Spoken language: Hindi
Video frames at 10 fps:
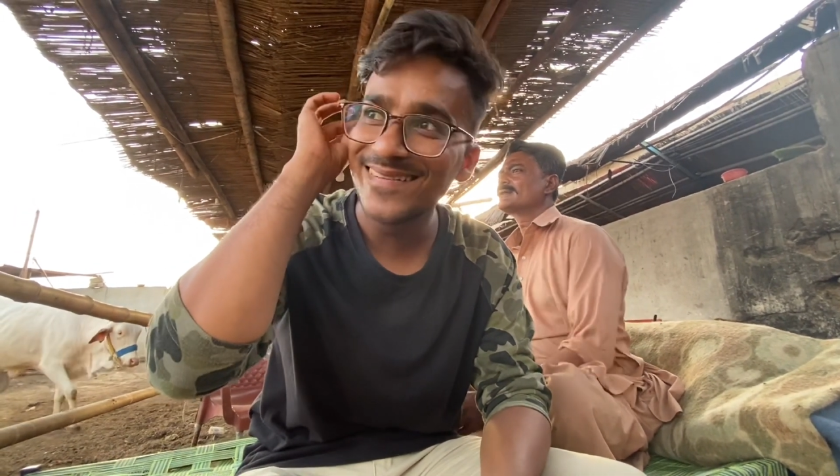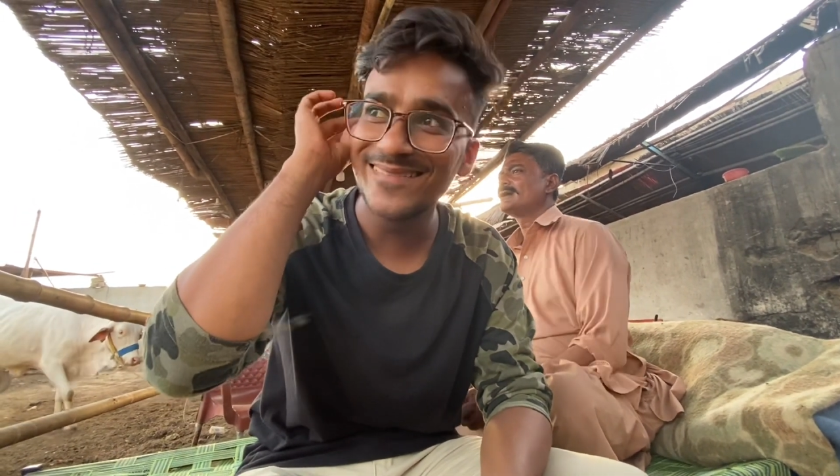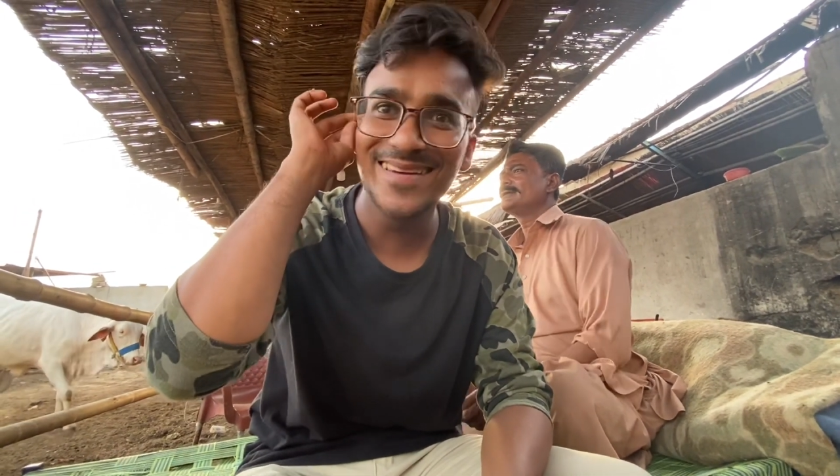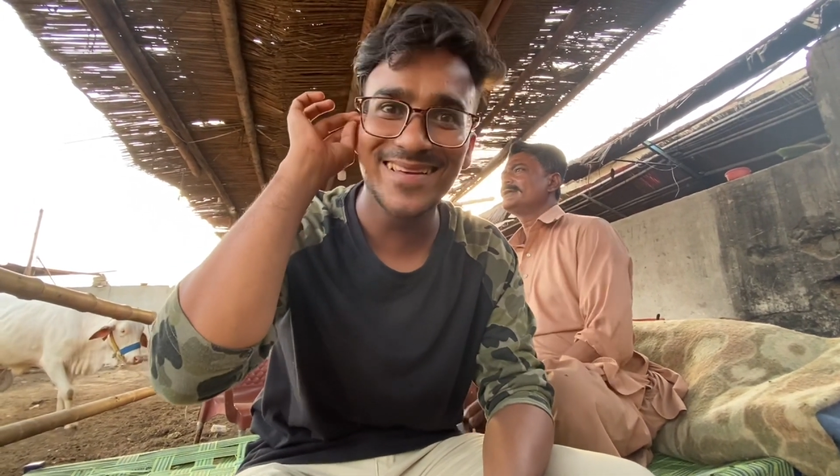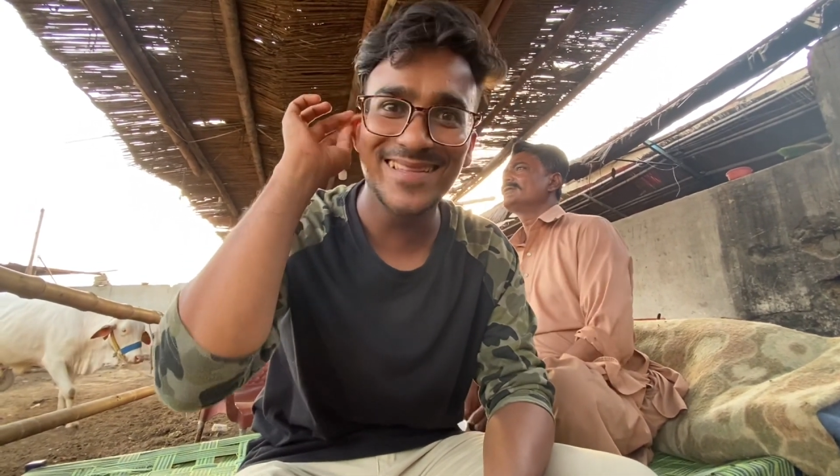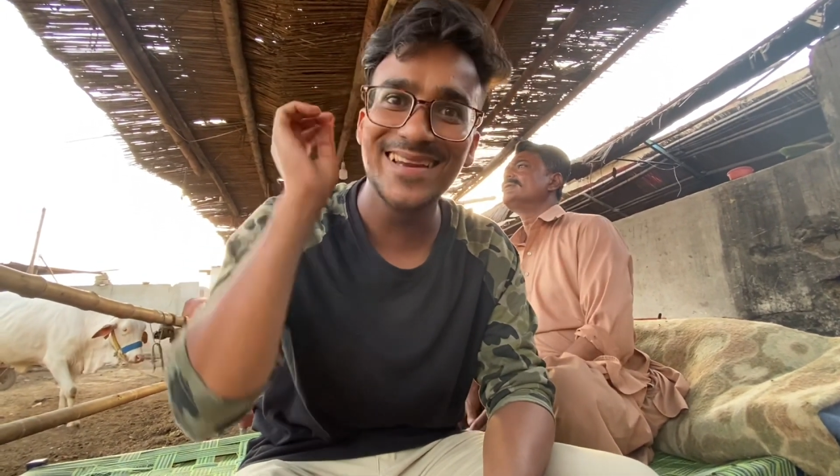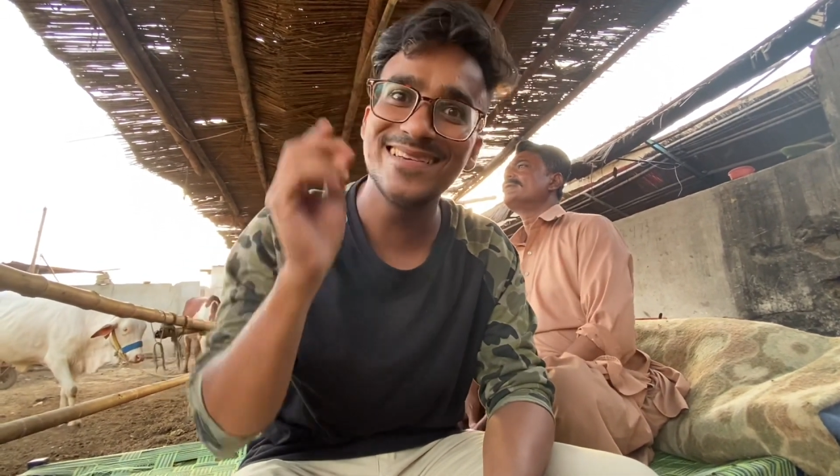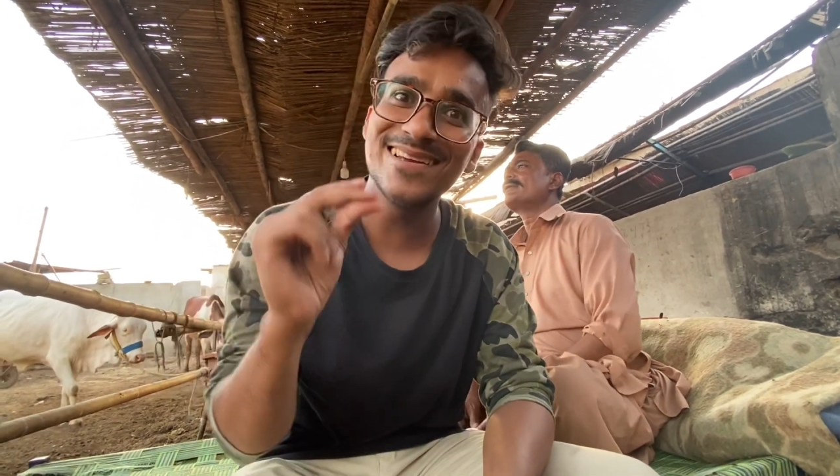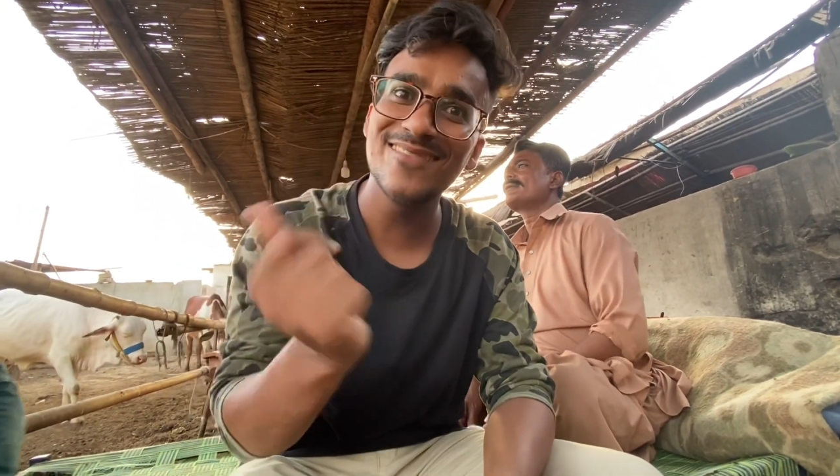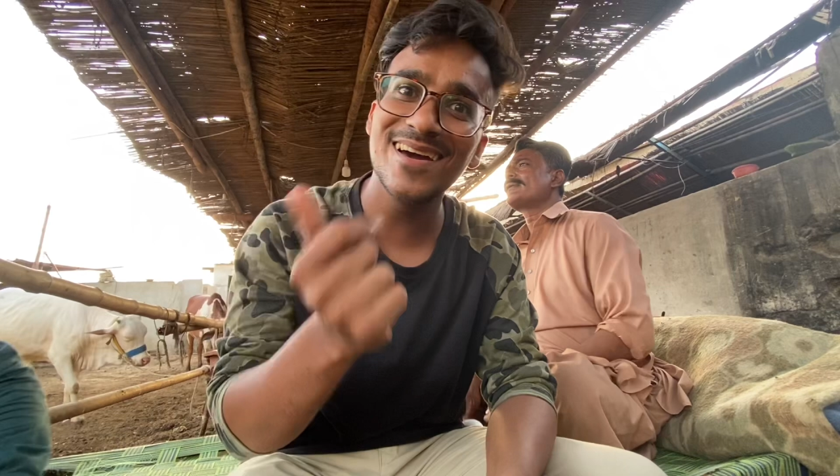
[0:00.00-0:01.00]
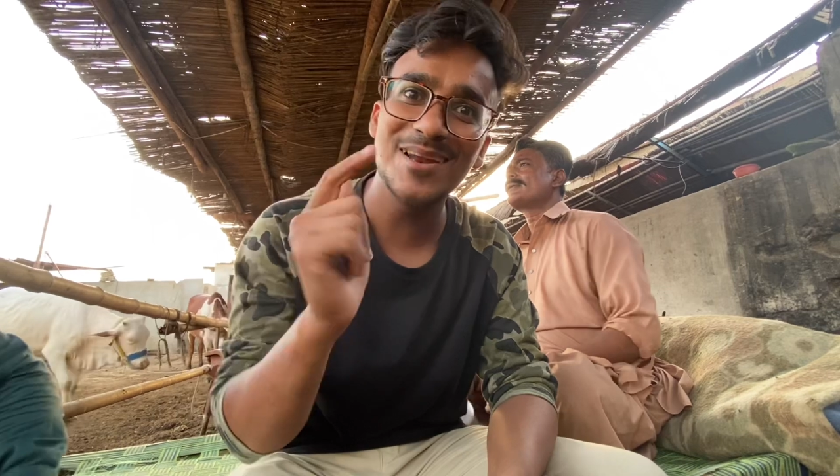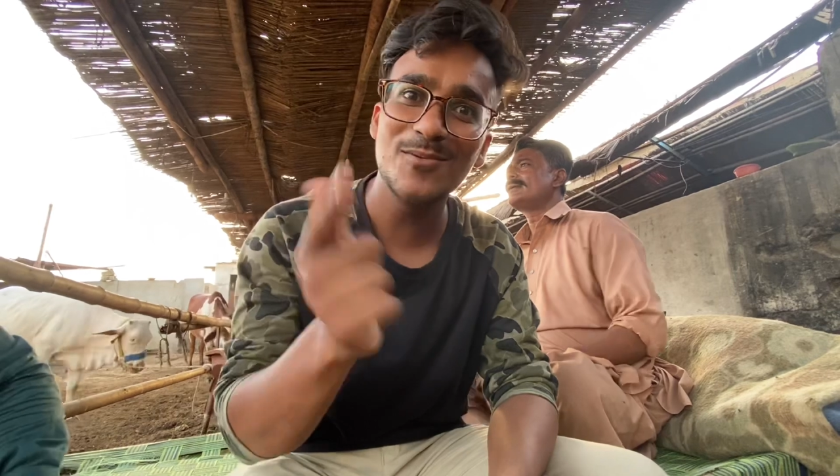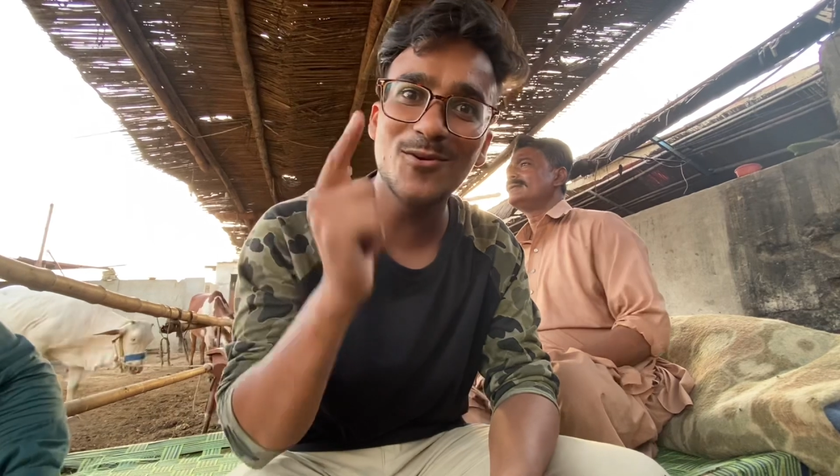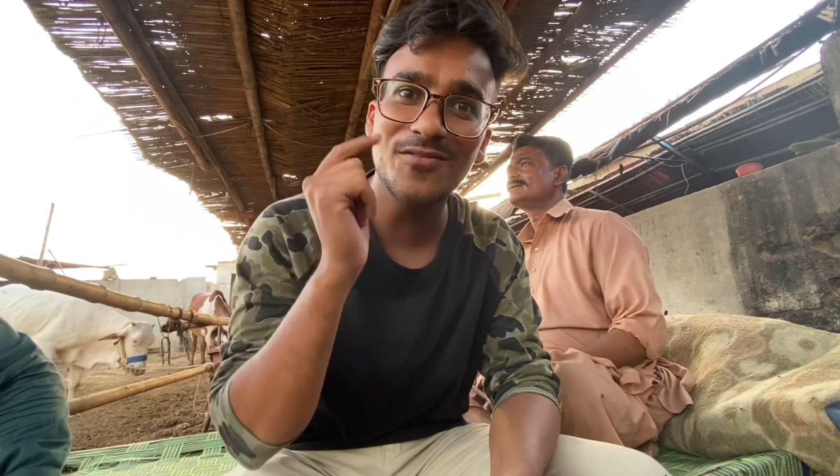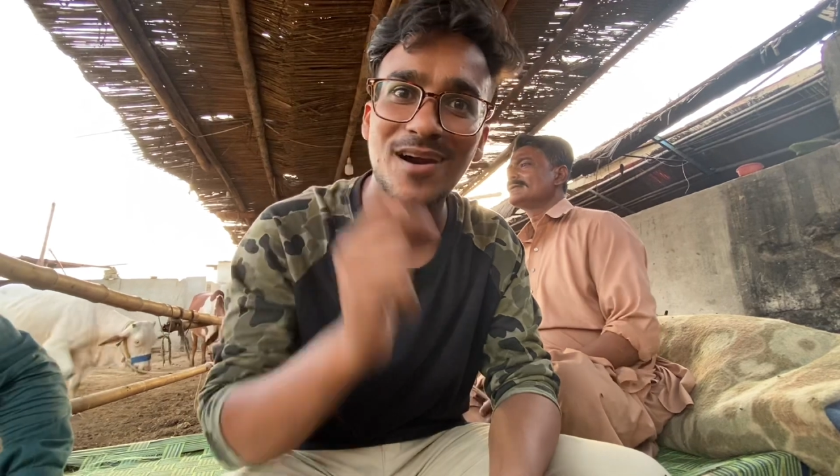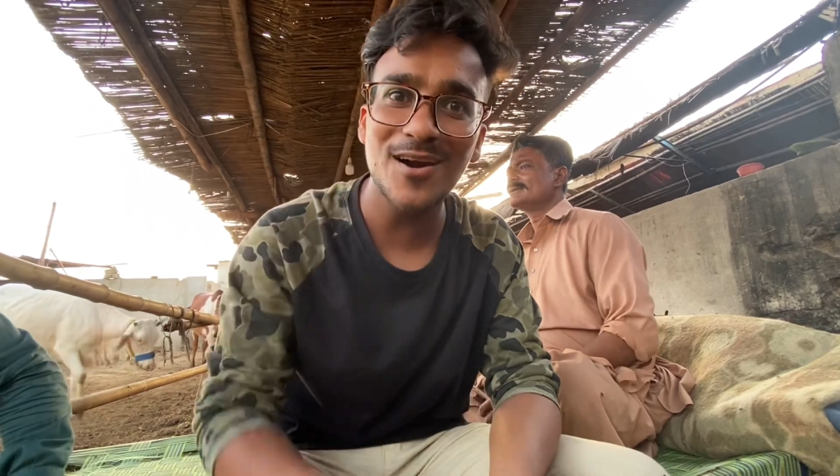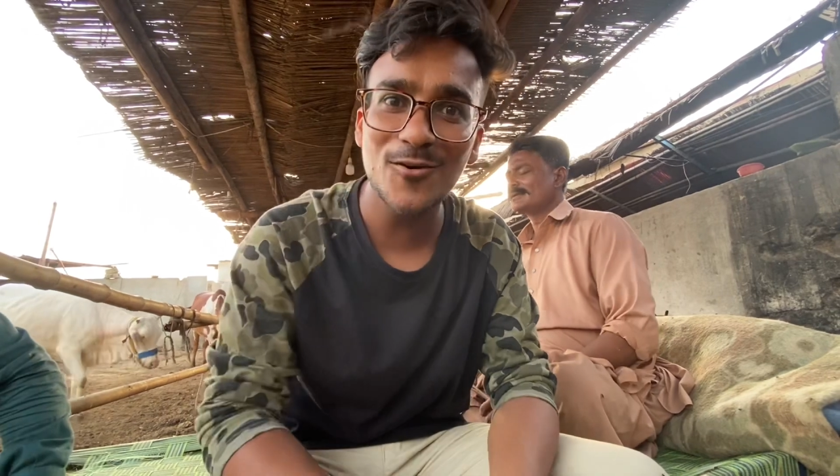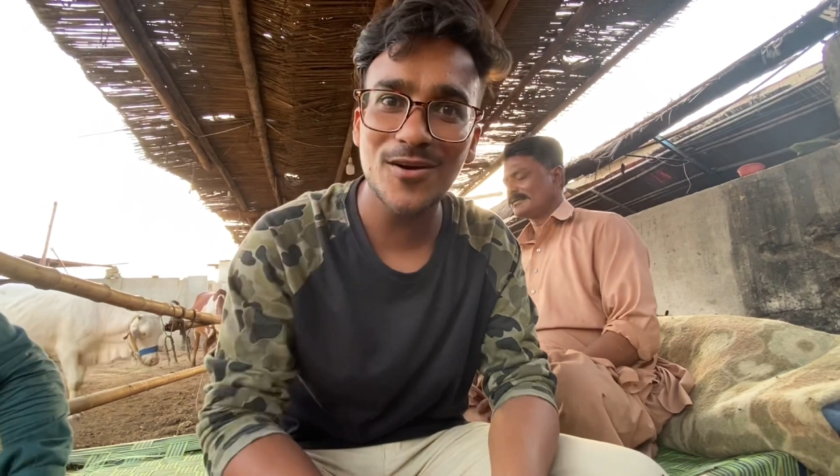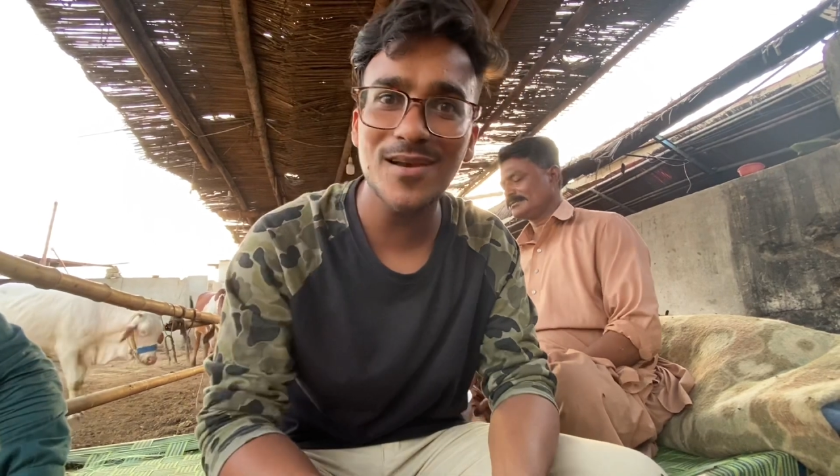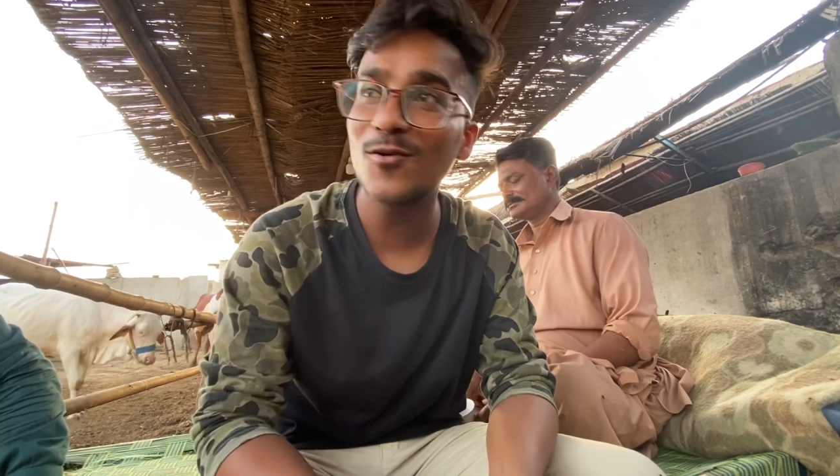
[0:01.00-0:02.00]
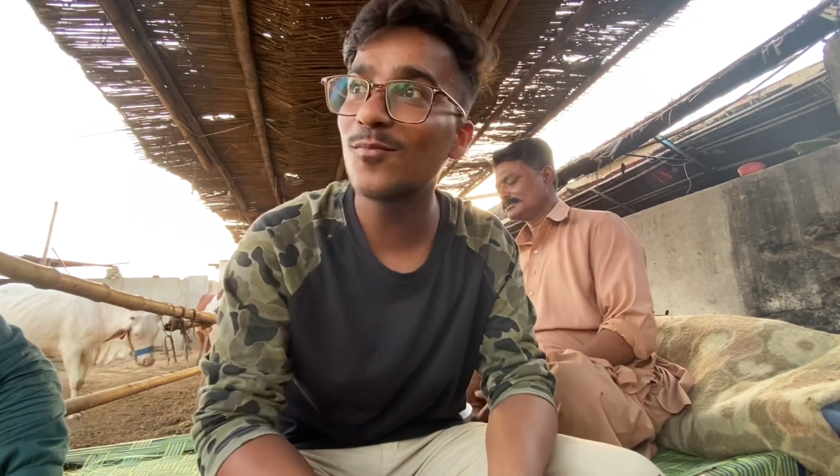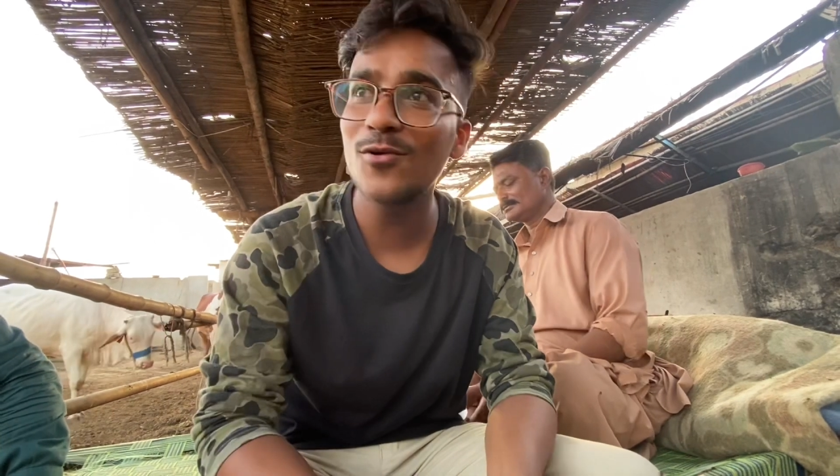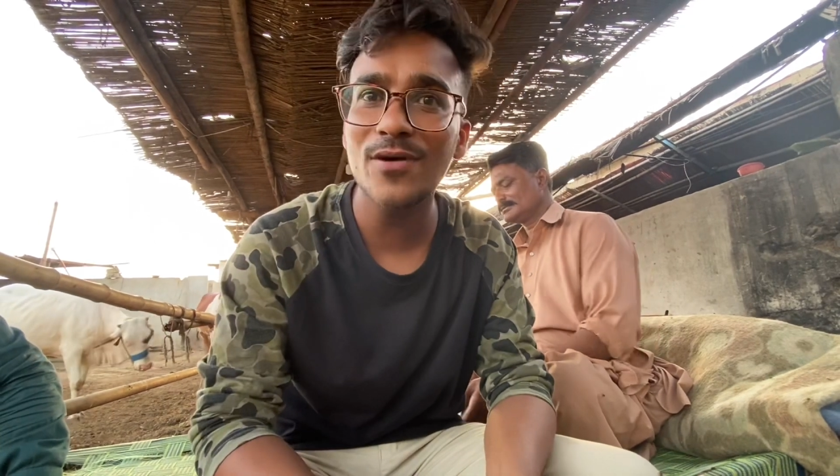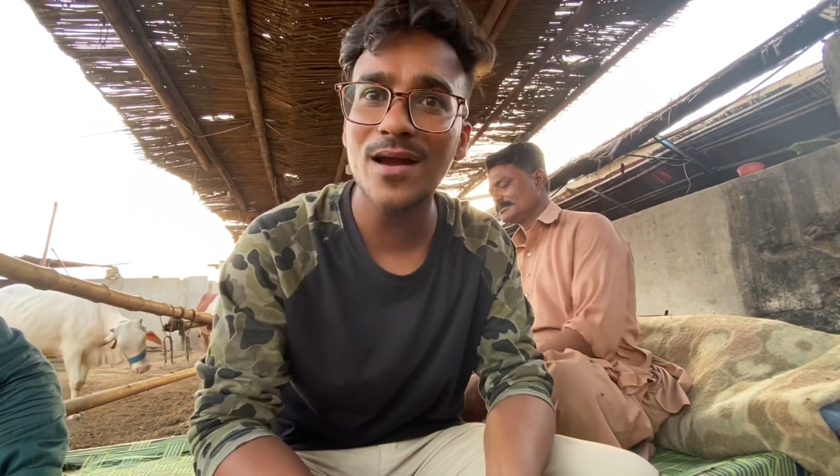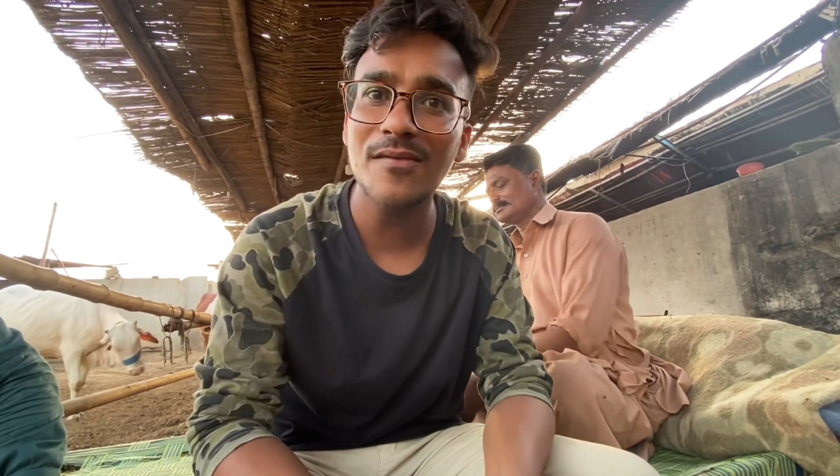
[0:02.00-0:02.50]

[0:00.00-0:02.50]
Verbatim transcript: फ्री होने लग गए मेरा भी गुसाड़ लो कल को बोलो